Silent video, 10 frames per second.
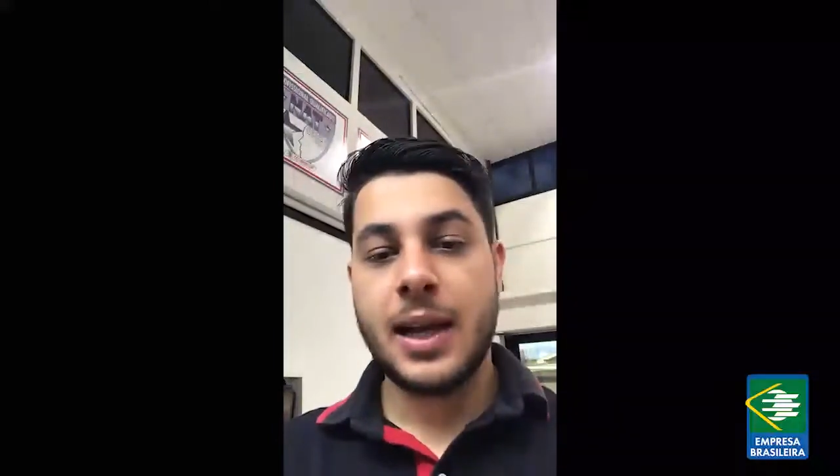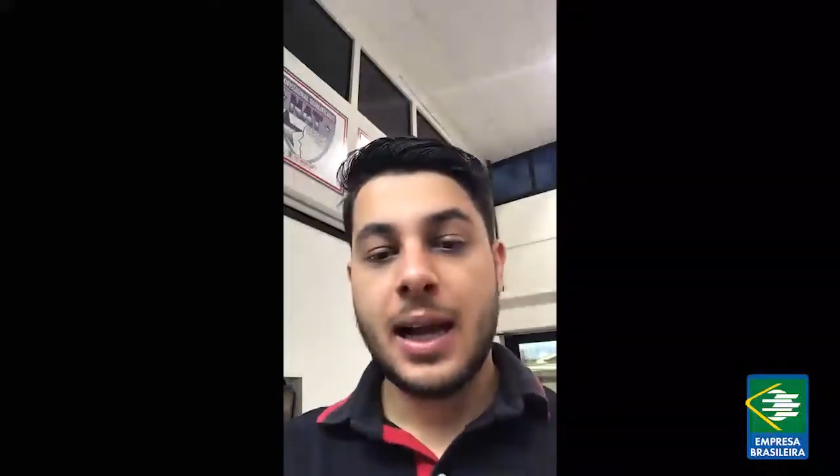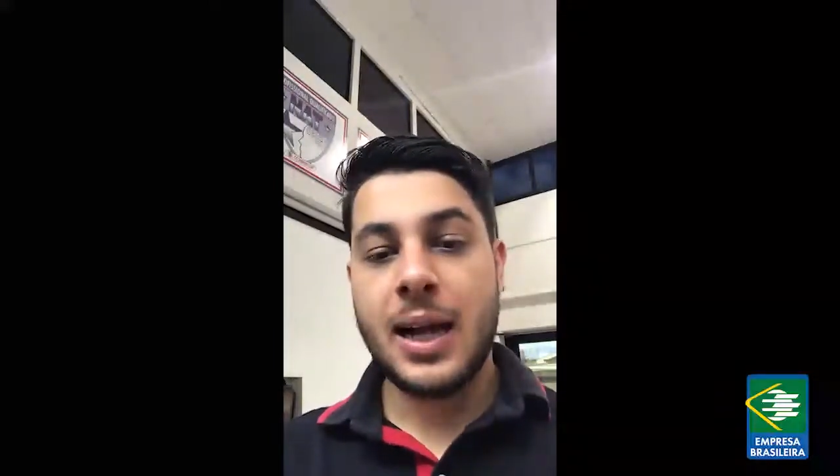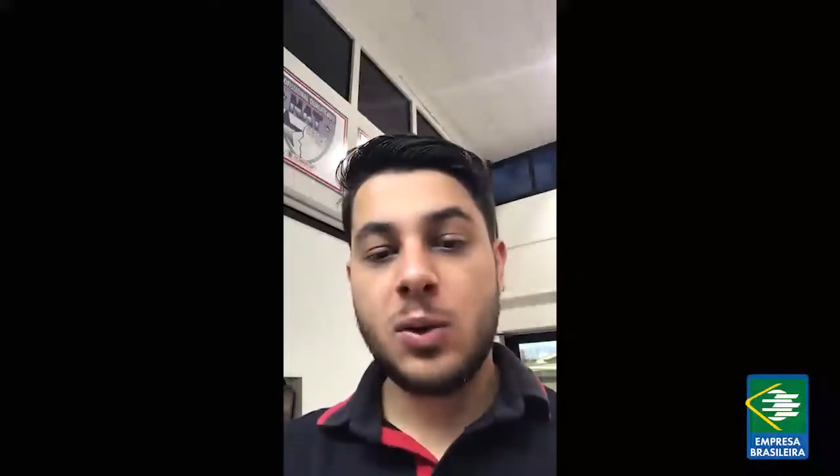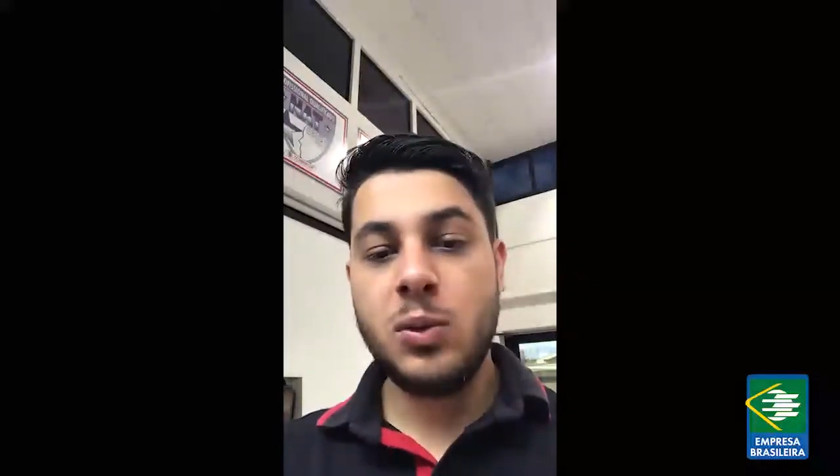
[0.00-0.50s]

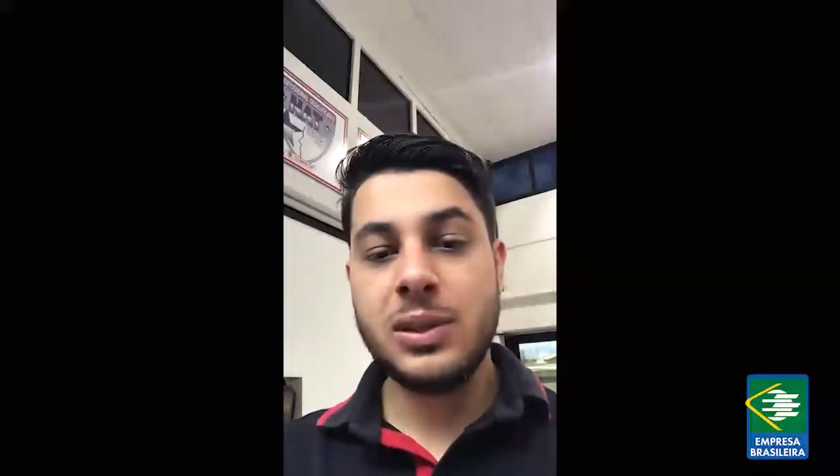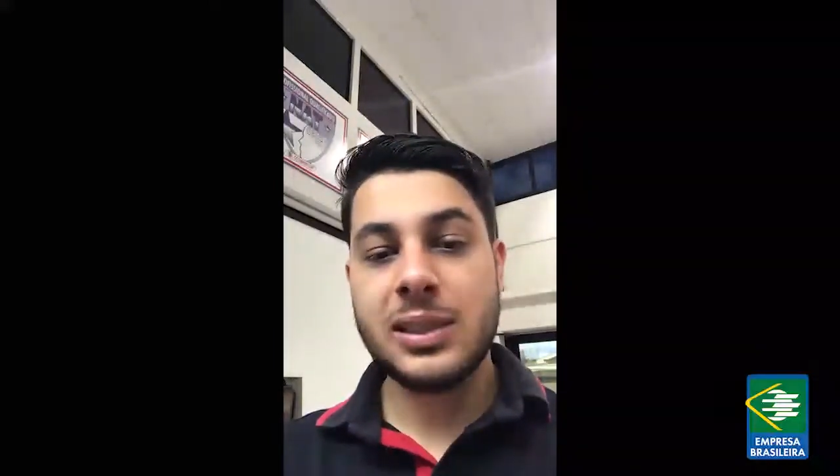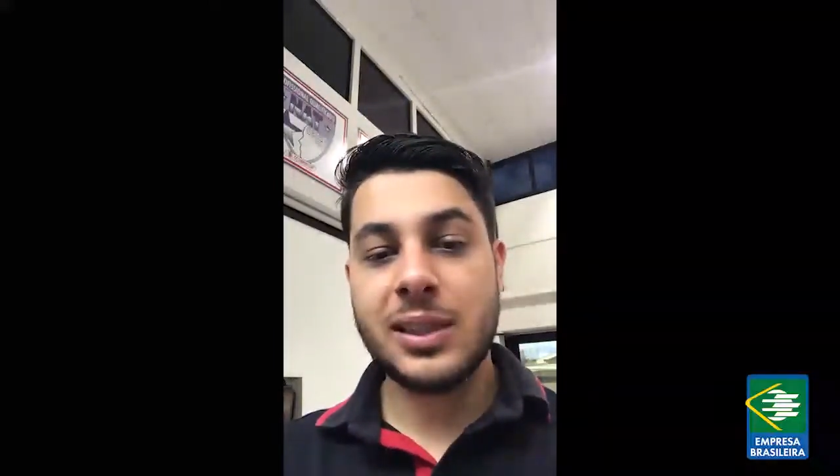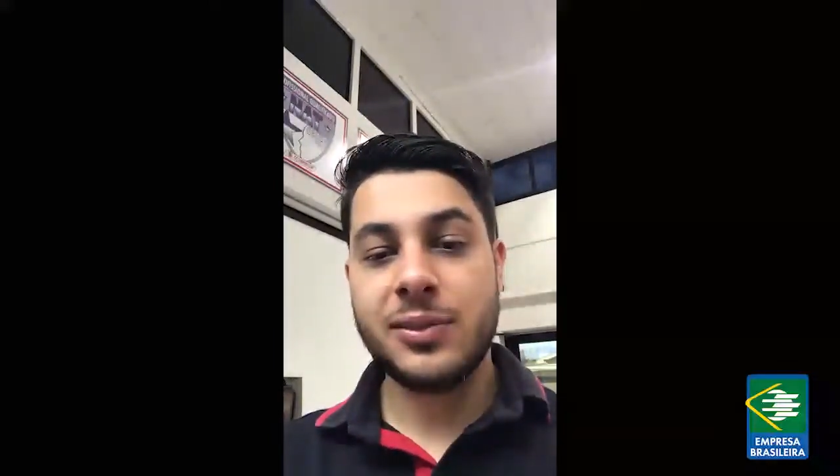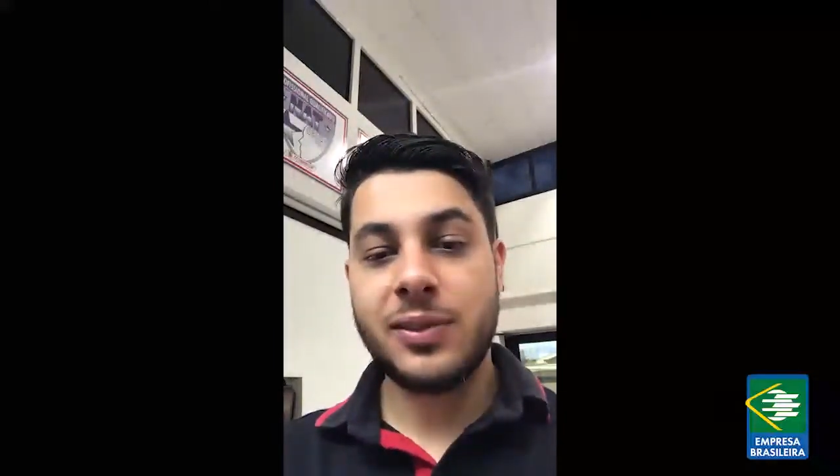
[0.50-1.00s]
Acusa
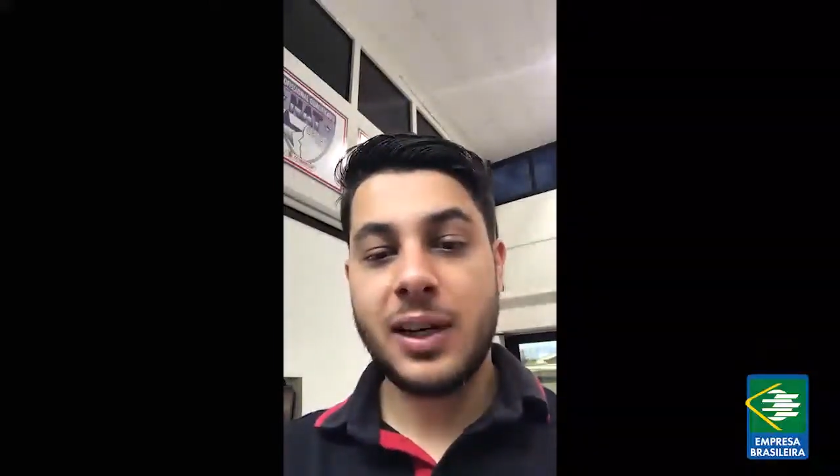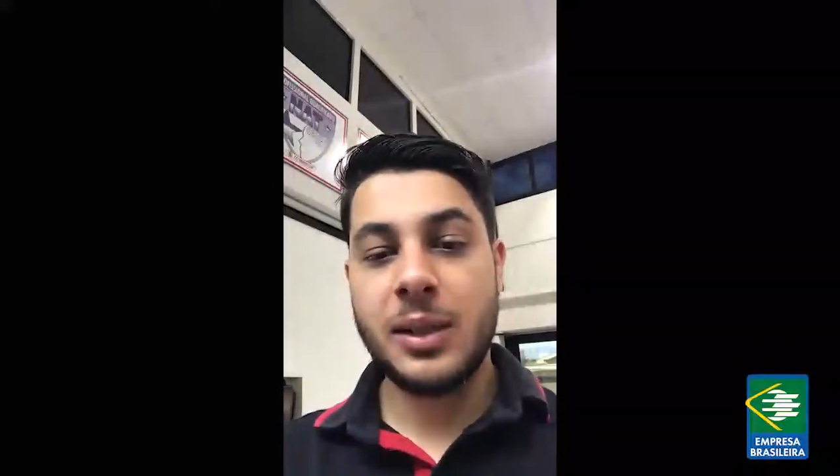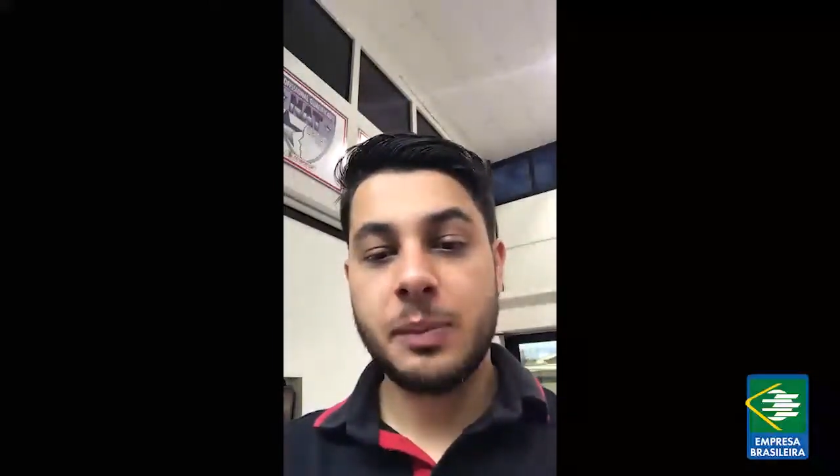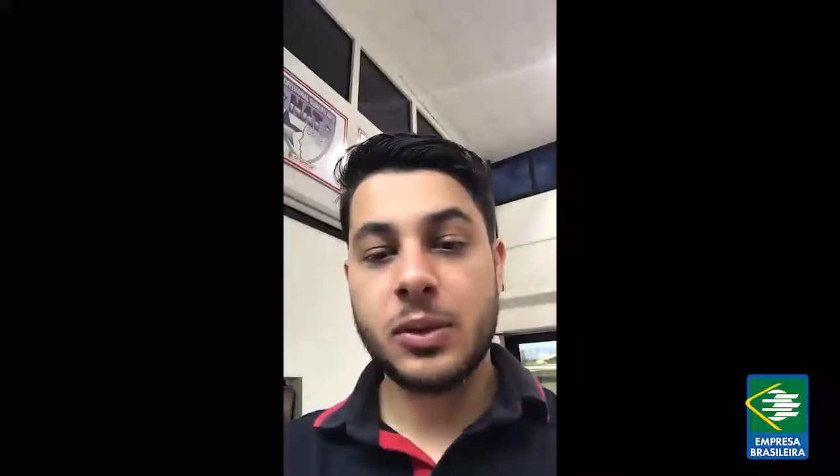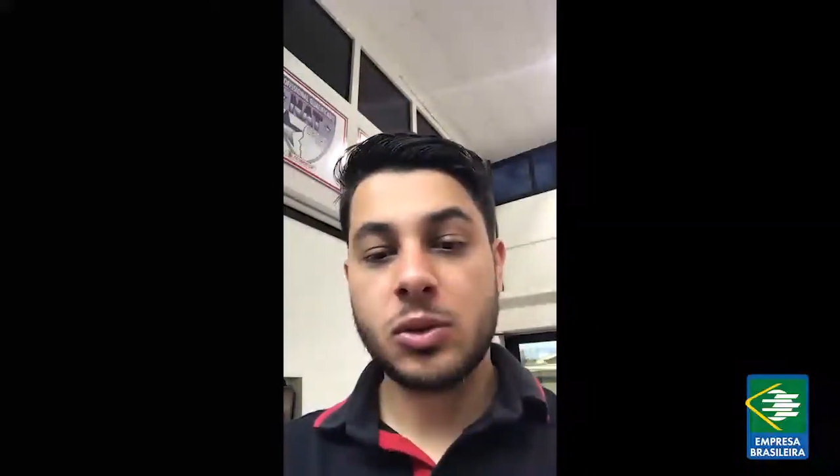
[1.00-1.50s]
essa falha,
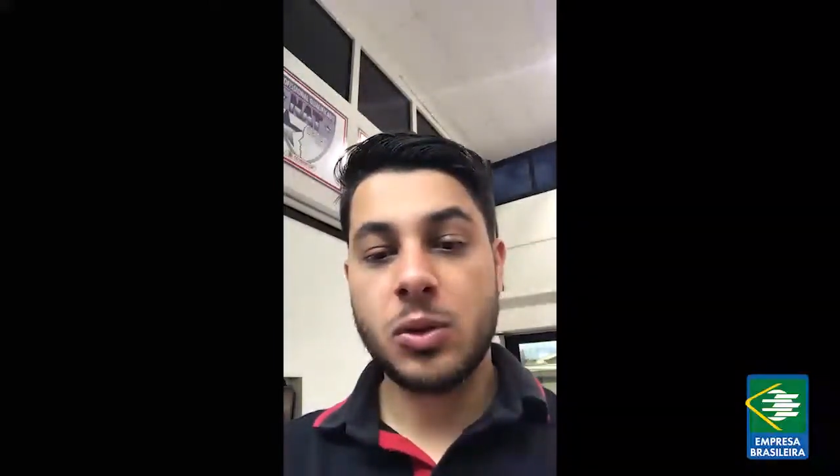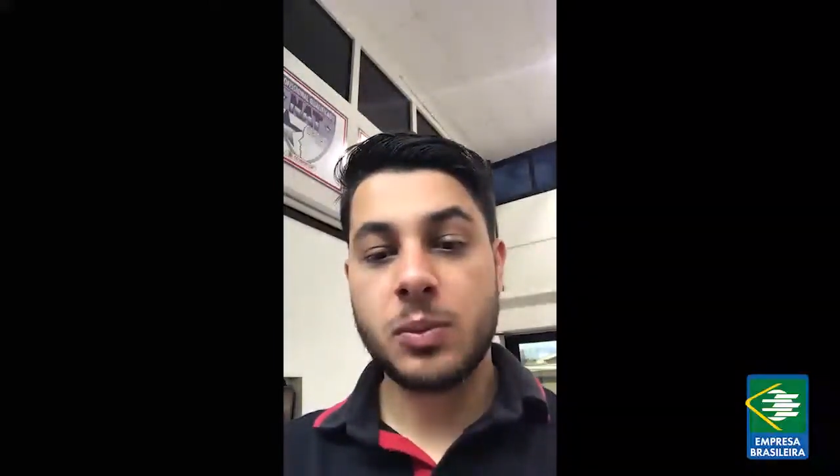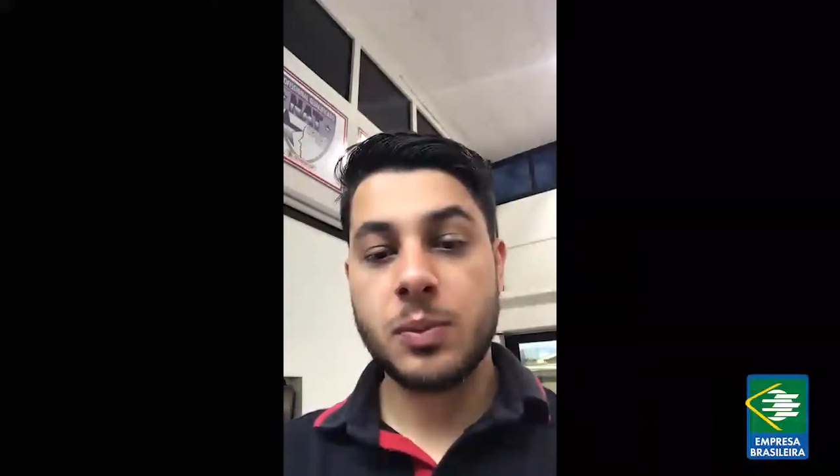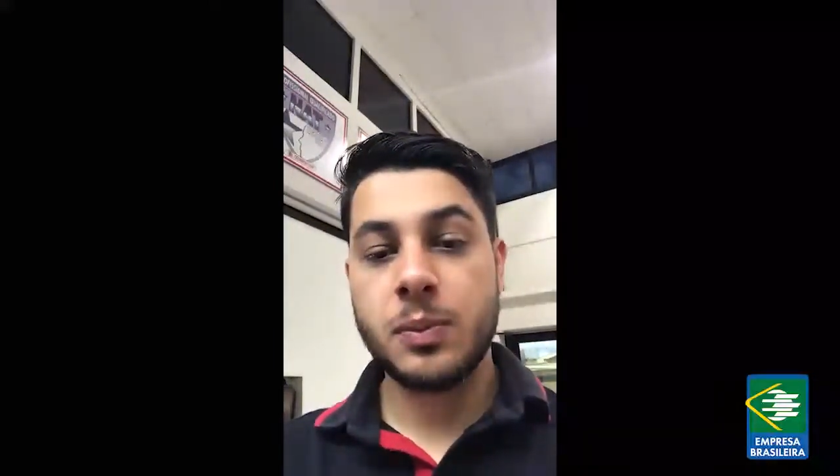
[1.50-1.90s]
pessoal,